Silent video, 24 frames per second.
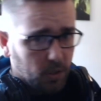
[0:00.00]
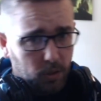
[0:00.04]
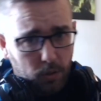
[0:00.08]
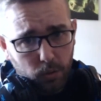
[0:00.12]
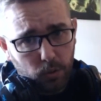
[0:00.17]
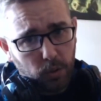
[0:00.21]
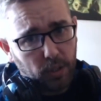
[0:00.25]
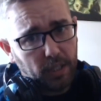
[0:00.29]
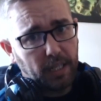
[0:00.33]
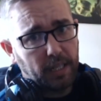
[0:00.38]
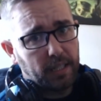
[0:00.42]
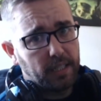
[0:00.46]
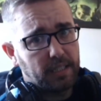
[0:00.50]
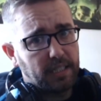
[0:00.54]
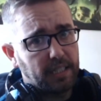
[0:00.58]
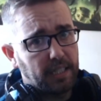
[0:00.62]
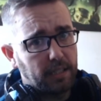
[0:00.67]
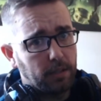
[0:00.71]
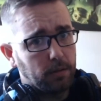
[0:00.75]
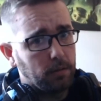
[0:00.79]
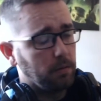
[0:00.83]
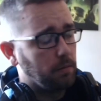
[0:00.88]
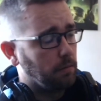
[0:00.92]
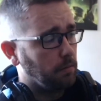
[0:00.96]
No es
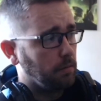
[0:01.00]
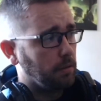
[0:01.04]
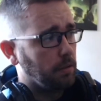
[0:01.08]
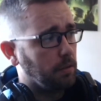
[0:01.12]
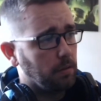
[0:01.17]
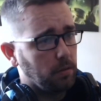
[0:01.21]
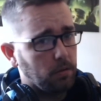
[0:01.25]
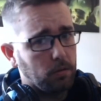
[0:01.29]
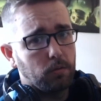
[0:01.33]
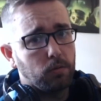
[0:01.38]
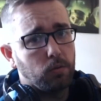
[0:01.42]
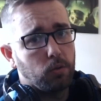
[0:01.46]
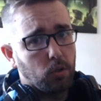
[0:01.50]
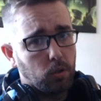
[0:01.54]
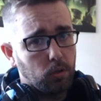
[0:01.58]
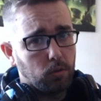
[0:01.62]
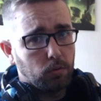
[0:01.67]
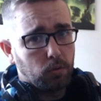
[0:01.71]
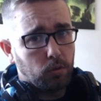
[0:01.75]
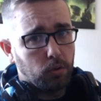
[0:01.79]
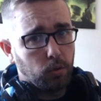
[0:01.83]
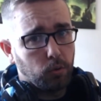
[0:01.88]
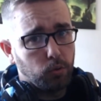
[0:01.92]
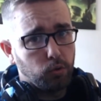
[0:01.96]
necesario. Yo
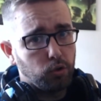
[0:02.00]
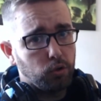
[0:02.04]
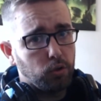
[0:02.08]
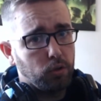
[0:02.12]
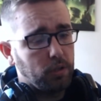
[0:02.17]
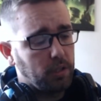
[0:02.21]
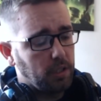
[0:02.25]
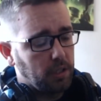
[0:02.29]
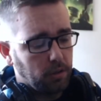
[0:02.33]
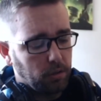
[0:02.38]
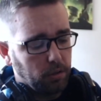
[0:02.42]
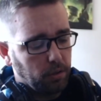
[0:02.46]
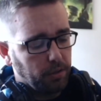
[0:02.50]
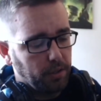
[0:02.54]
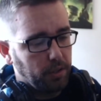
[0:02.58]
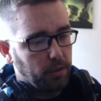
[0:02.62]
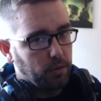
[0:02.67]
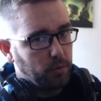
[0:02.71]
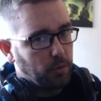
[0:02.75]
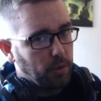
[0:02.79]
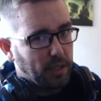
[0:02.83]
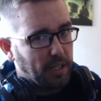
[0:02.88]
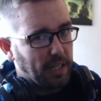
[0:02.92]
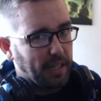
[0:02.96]
lo uso y os lo digo,
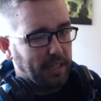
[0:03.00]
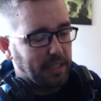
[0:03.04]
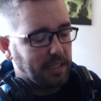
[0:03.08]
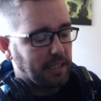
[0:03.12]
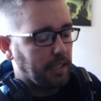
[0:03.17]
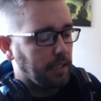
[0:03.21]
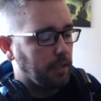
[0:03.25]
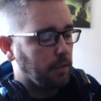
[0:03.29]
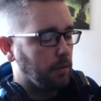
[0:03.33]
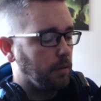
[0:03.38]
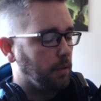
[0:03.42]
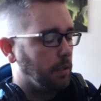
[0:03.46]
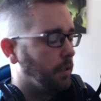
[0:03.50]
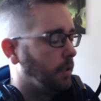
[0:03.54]
no es necesario.